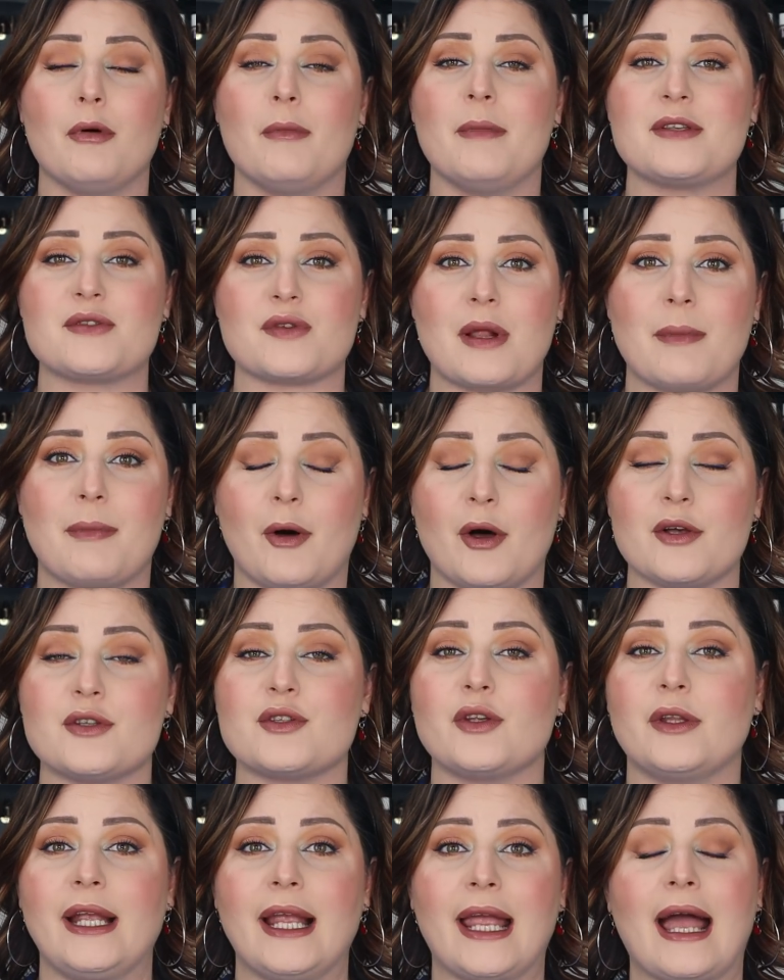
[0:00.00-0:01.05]
boom e sono a
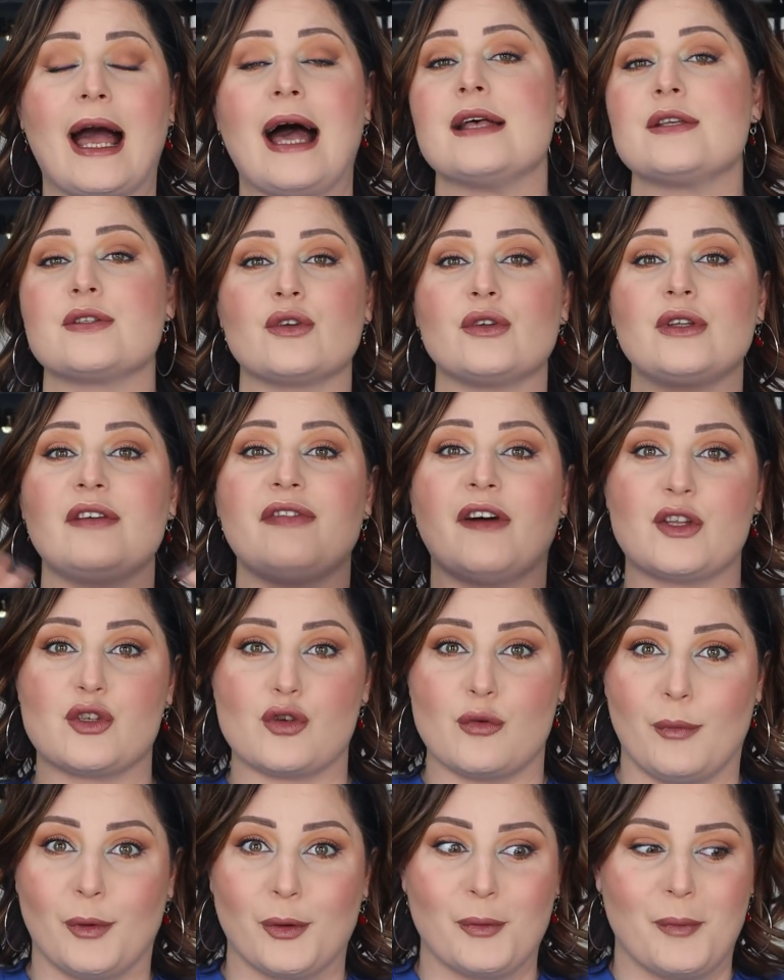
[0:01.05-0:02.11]
posto nel caso ti
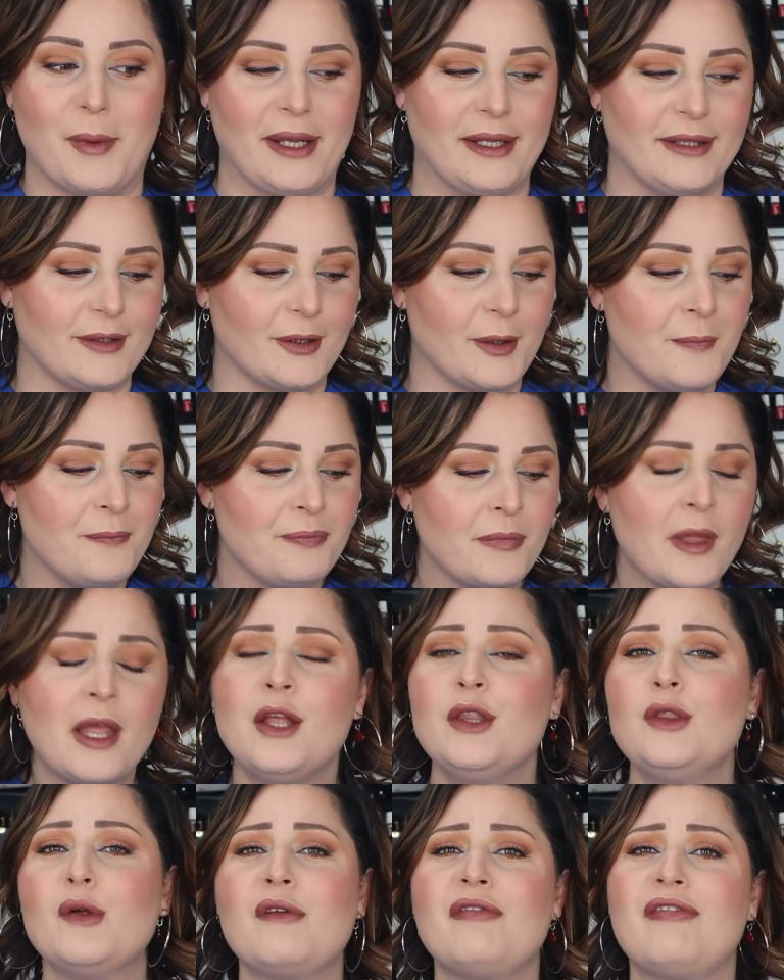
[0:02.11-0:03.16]
faccio un monumento
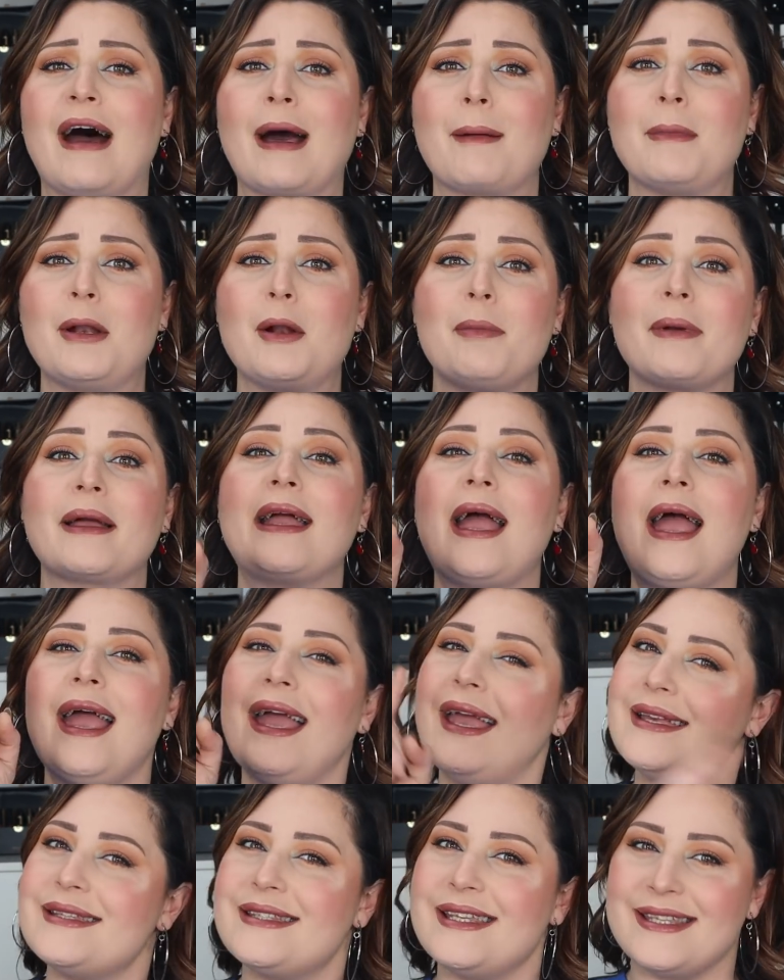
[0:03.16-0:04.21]
non farmelo perché
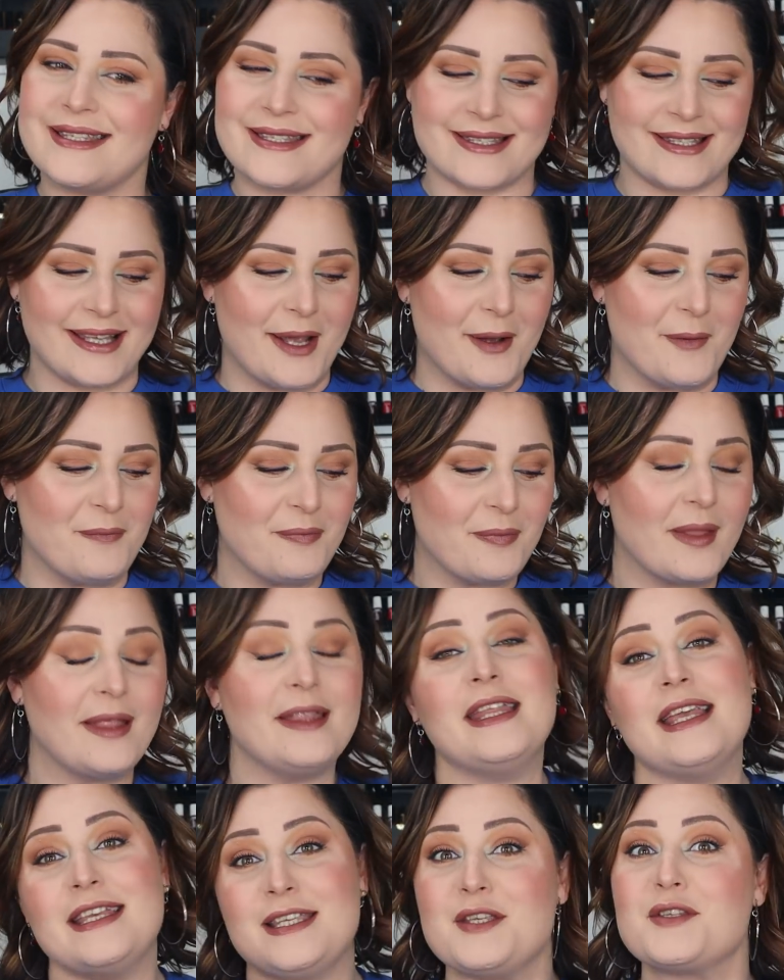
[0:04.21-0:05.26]
esiste
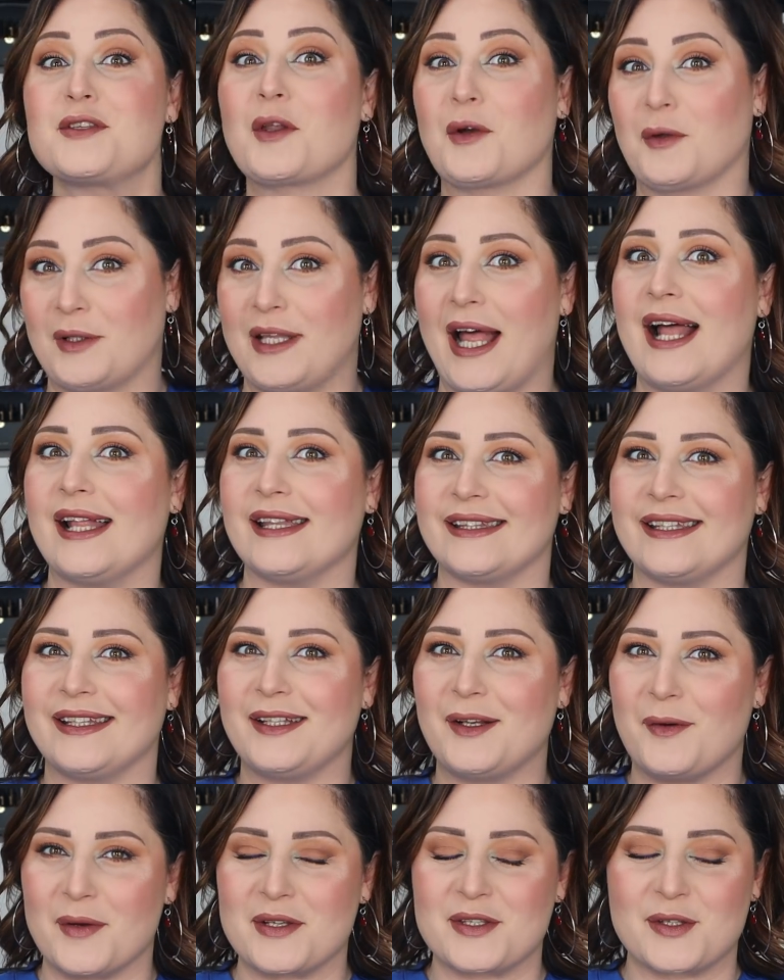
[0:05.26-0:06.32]
ne esistono tanti
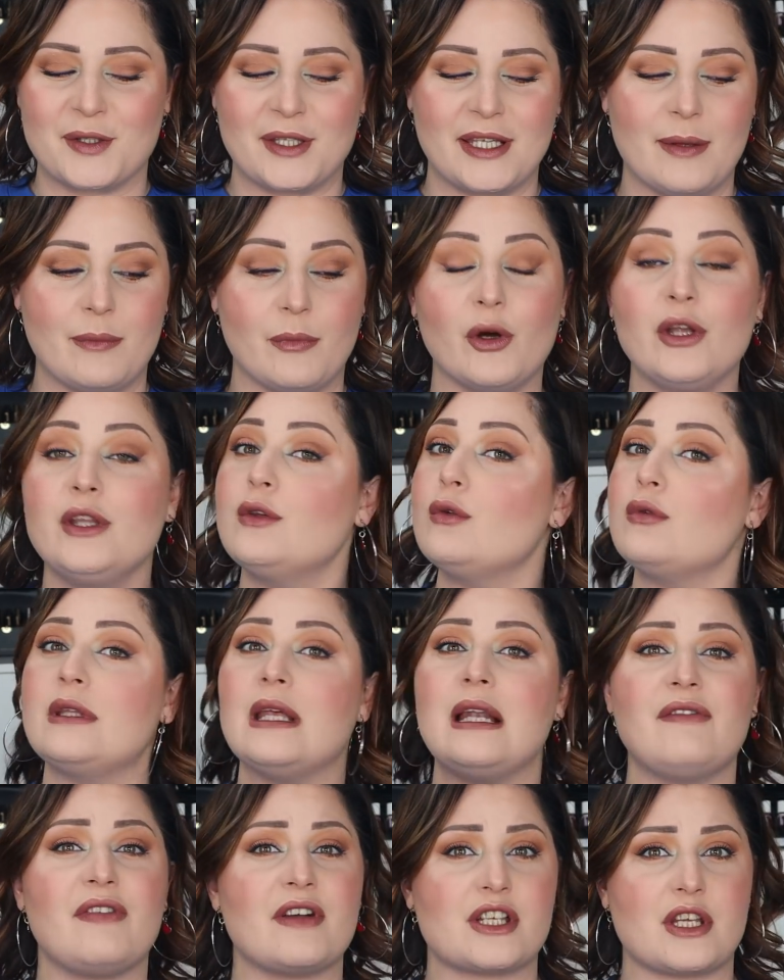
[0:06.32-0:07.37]
di questo tipo in
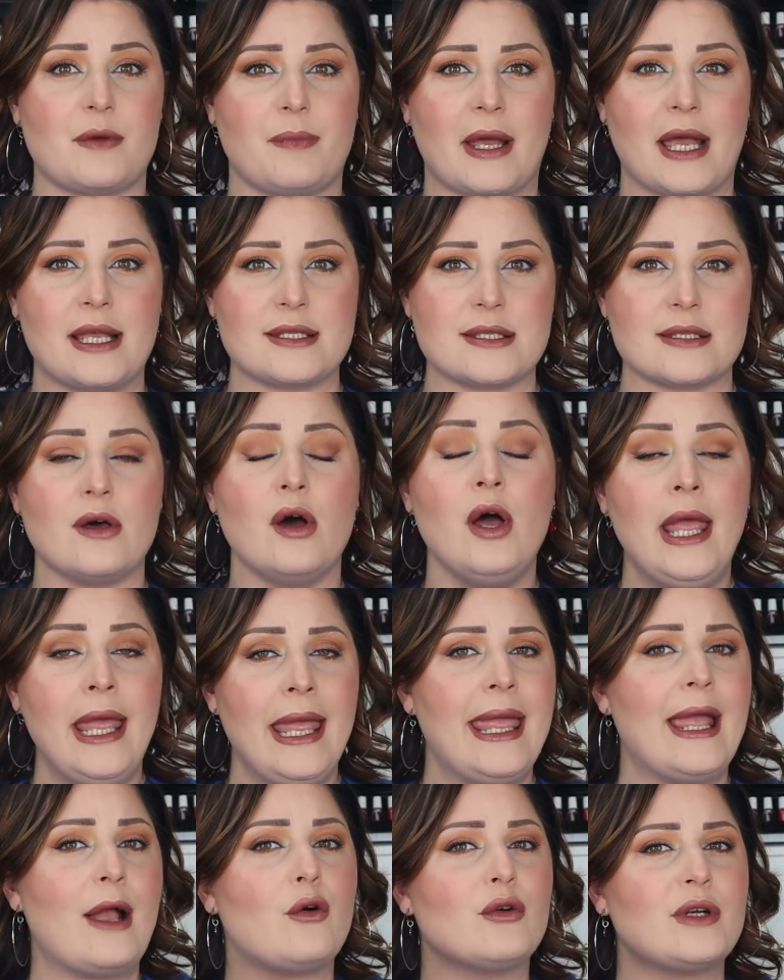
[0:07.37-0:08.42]
tutte le fasce prezzo
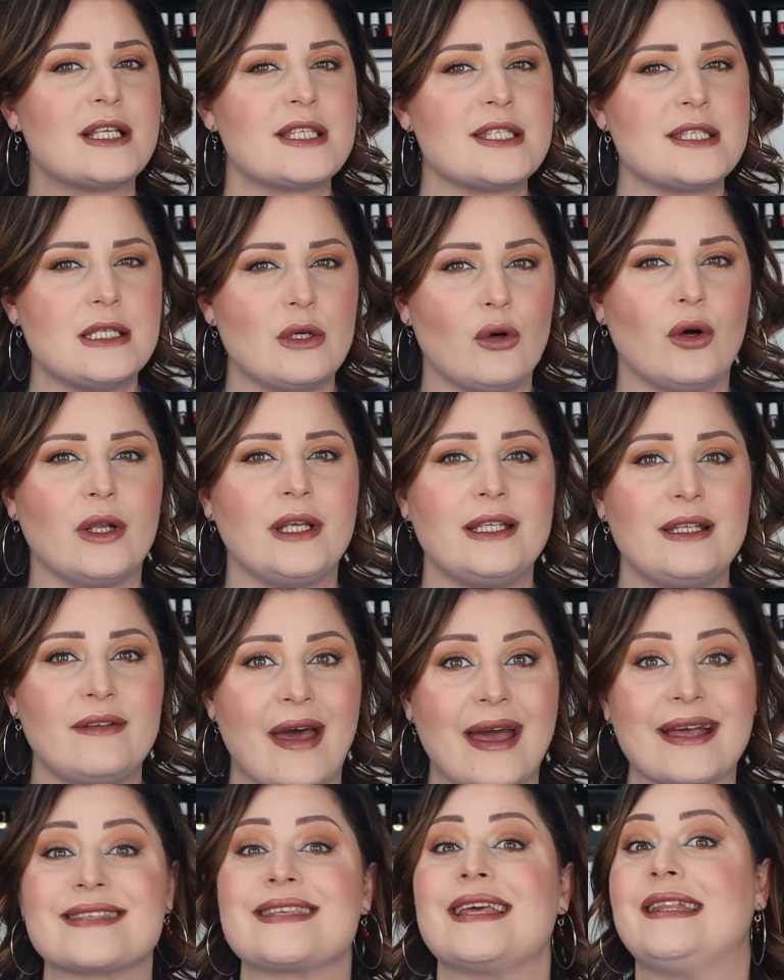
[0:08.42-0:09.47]
e con azioni
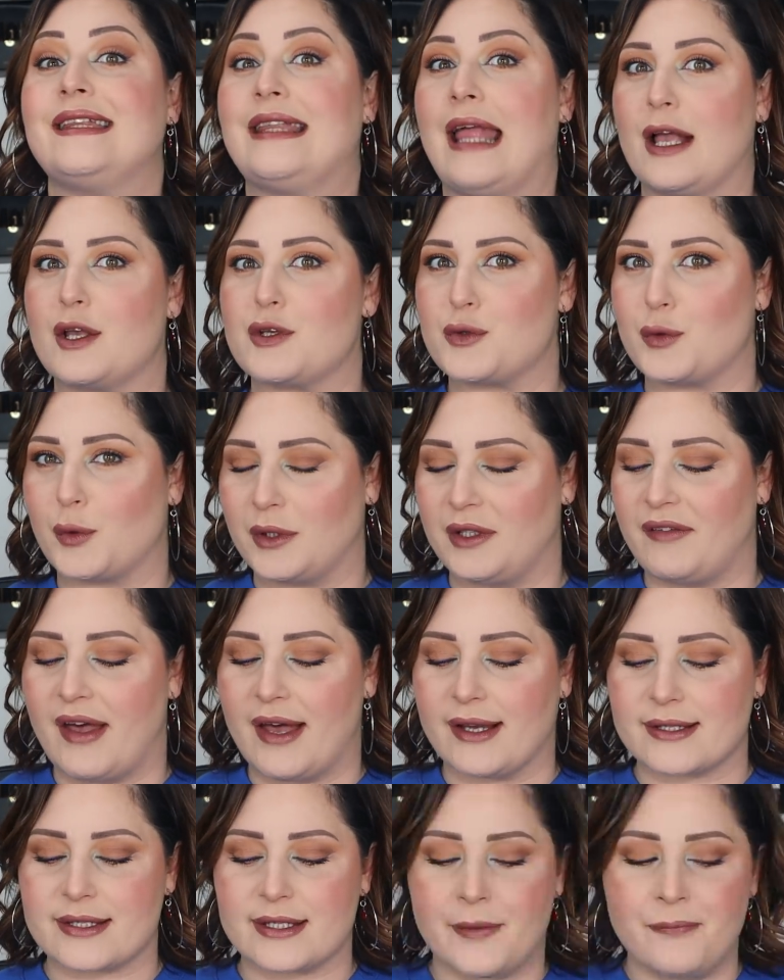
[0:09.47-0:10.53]
diverse e texture
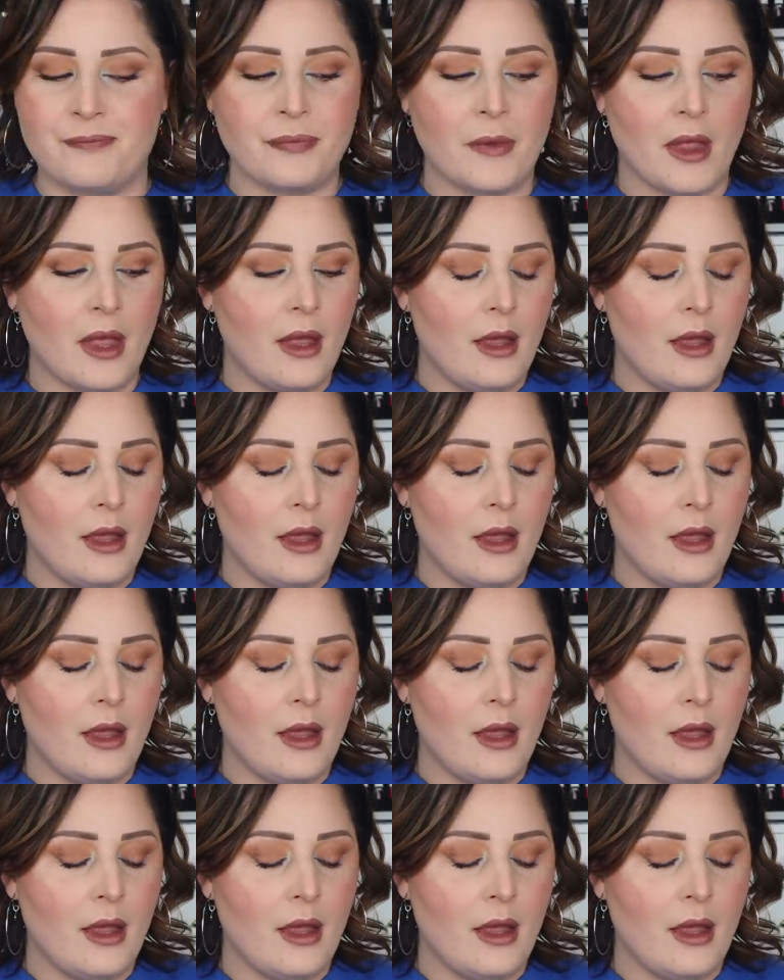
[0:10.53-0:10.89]
diverse